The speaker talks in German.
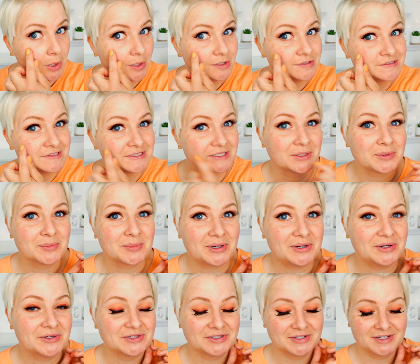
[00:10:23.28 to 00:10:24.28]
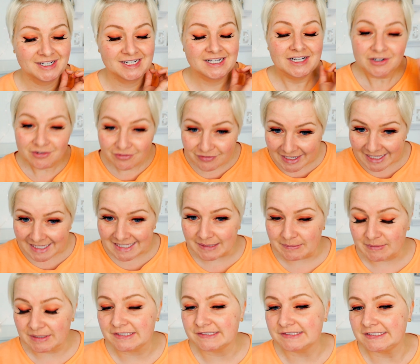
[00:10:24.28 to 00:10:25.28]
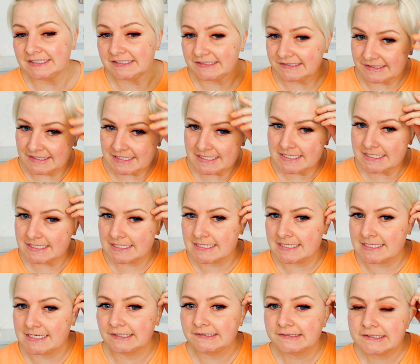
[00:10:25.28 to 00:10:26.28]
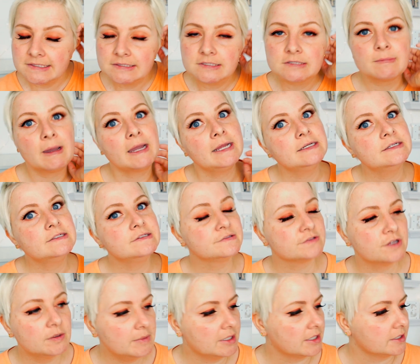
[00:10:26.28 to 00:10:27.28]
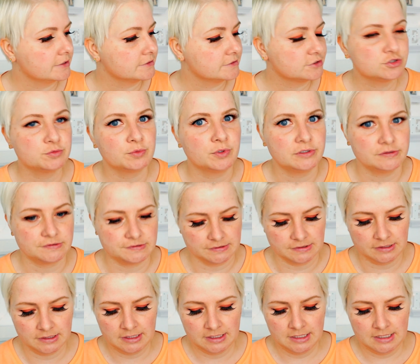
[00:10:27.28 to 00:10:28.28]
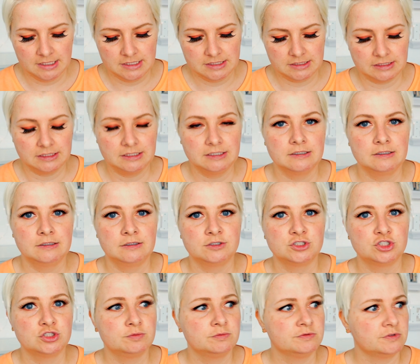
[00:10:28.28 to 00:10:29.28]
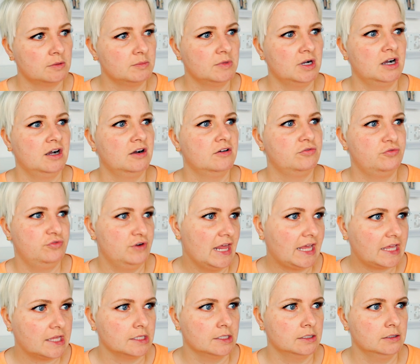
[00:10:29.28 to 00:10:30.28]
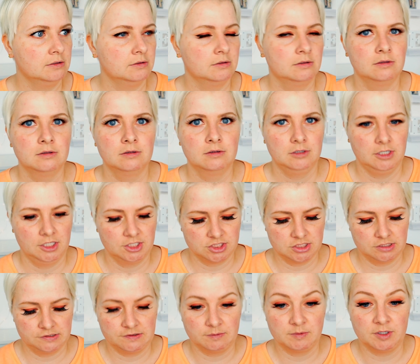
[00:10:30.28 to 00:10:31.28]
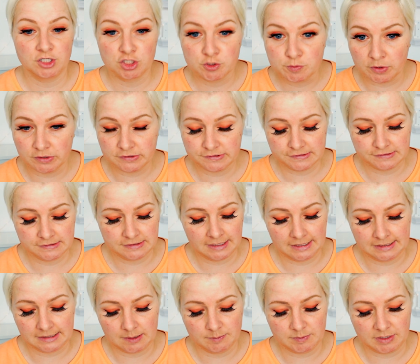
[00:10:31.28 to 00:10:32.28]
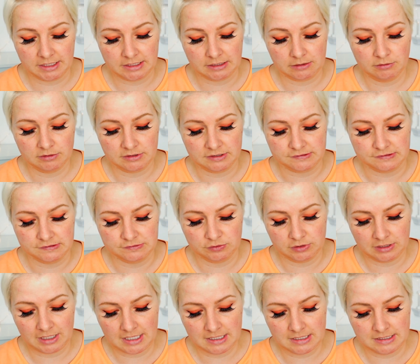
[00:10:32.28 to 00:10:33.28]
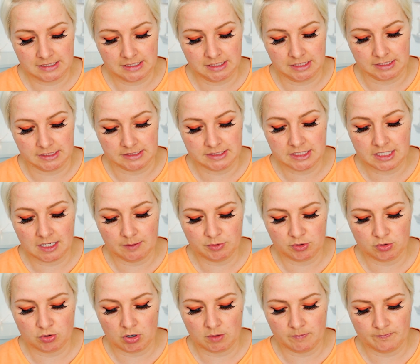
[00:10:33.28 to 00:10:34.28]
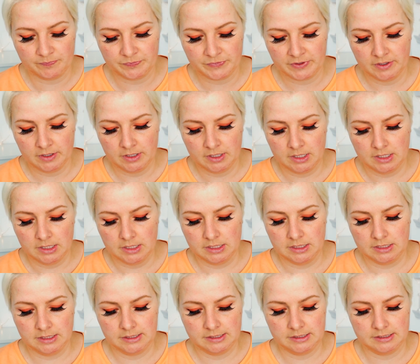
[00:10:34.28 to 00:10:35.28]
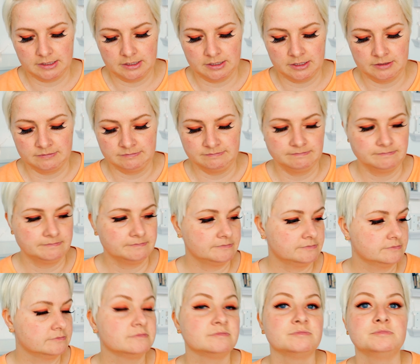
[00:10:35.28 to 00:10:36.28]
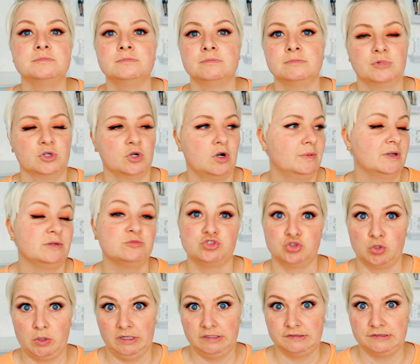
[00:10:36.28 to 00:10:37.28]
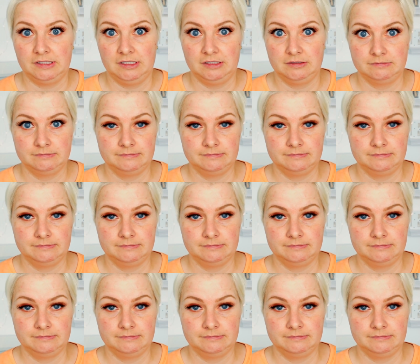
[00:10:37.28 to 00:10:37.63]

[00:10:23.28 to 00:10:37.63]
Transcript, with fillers: lustige braune Flecken im Gesicht seht, äh, das sind meine Sommersprossen. Ich kriege Sommerflecken anstatt Sommersprossen. Andere haben da echt Glück, dass sie so kleine, niedliche Dinger bekommen. Ich ähm, bekomme im Streusel.